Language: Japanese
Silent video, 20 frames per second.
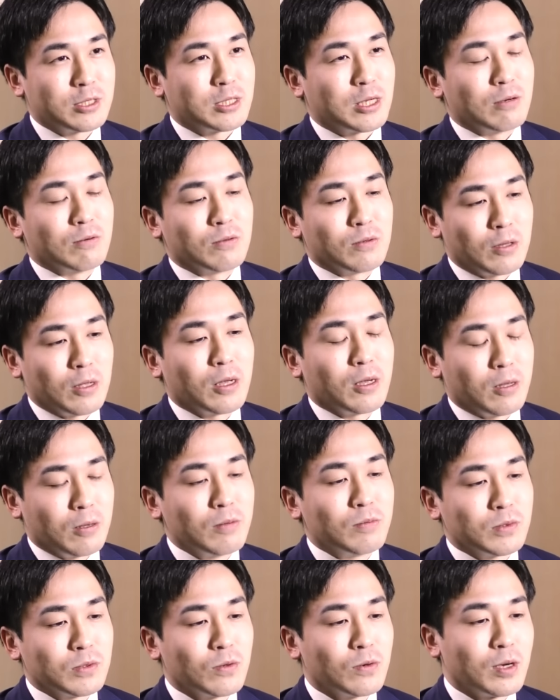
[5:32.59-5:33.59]
ちゃうんで
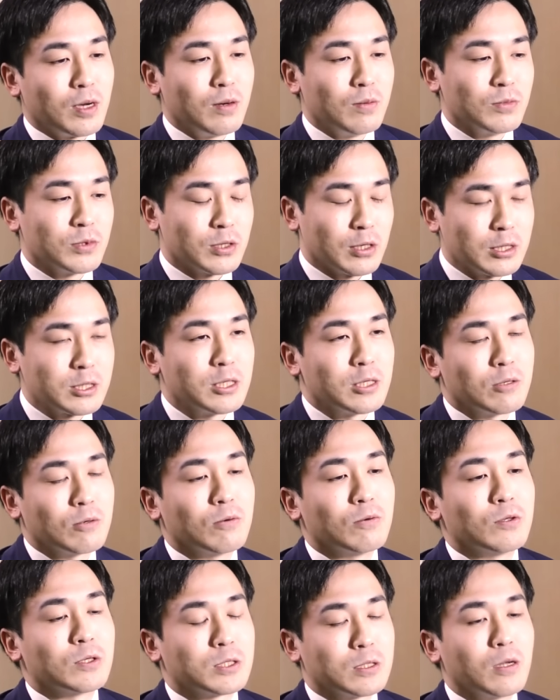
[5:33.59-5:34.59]
それが難しいと
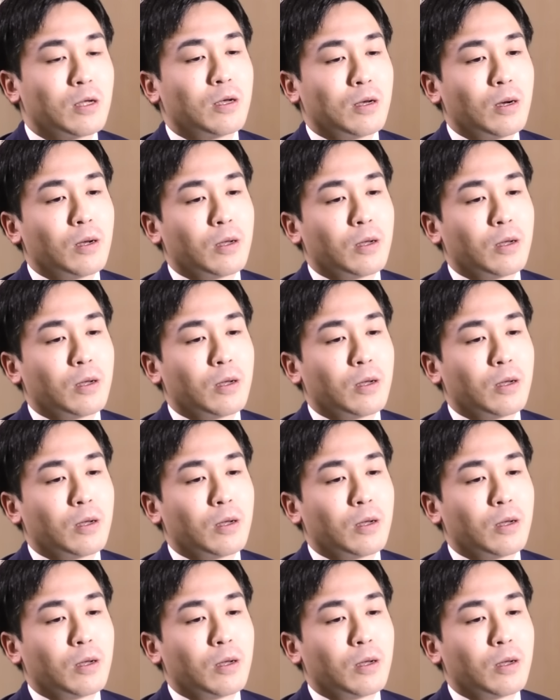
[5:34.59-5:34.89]
こですね。